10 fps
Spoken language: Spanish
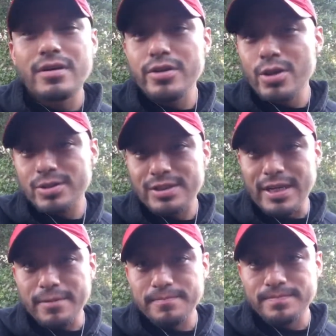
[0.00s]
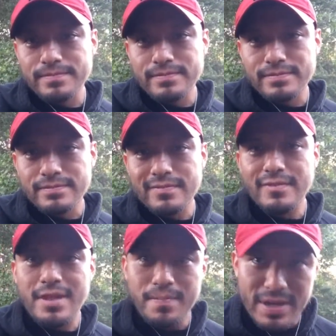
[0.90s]
No sé,
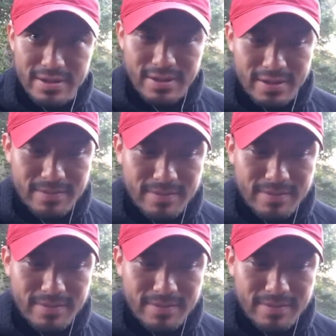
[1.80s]
depende.